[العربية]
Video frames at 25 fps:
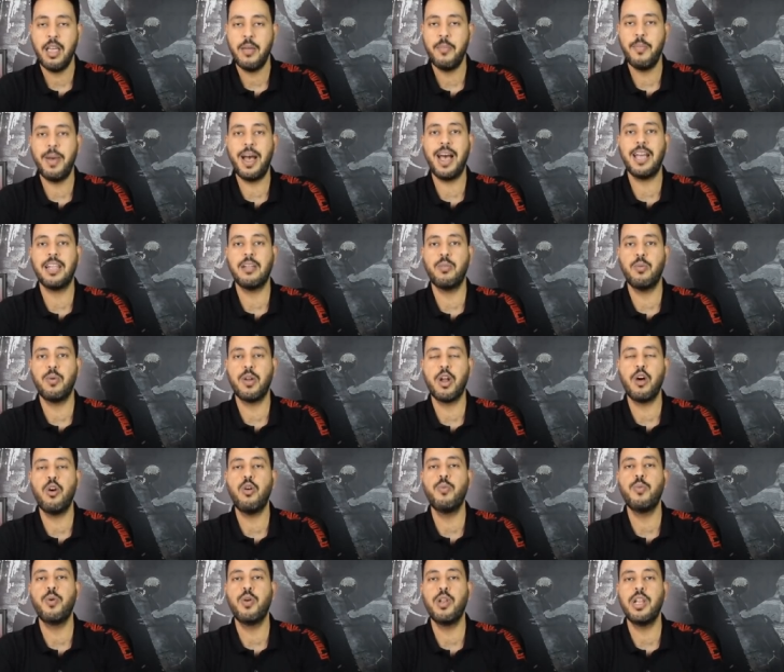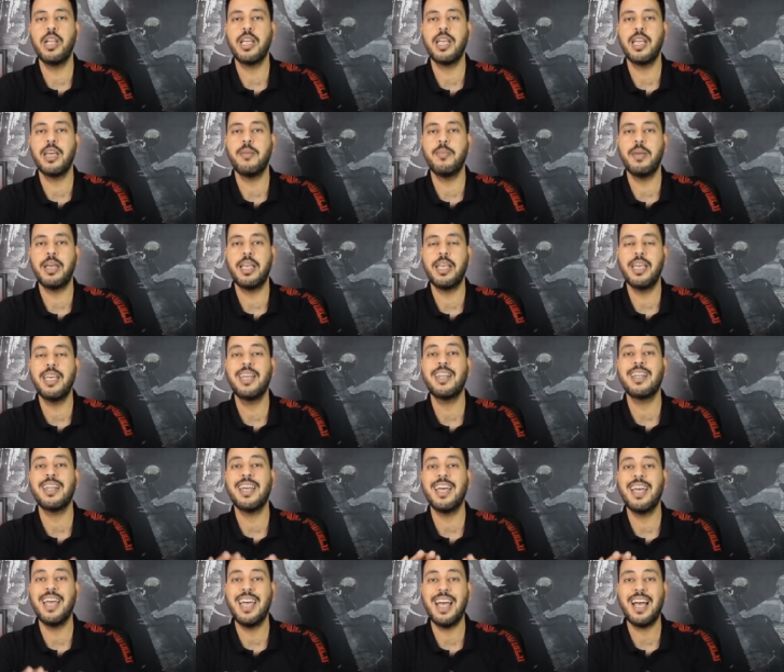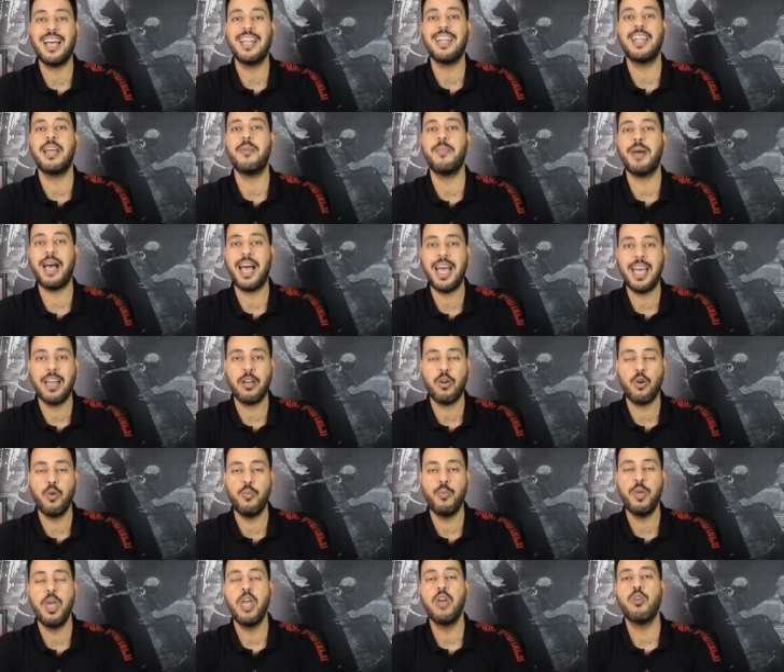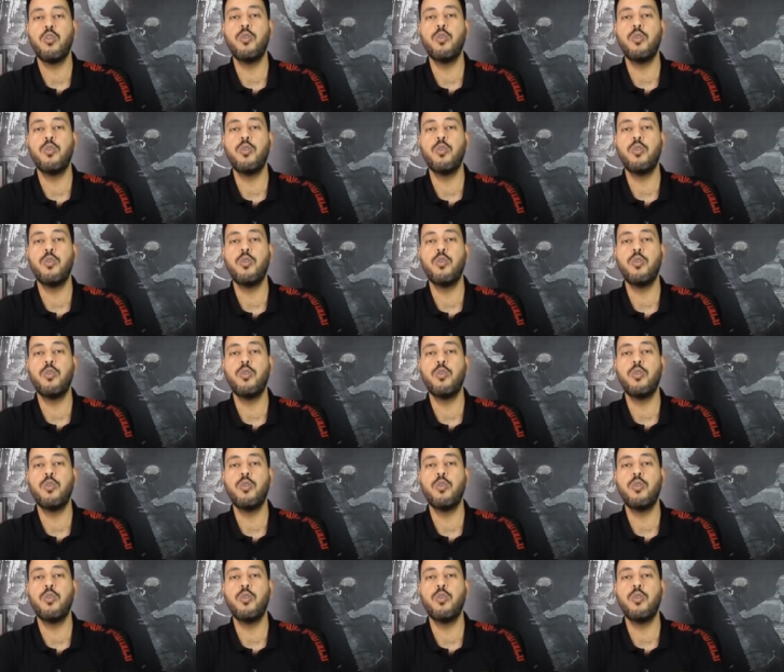بعد المباراه وهو بيقول للجماهير احنا معاكم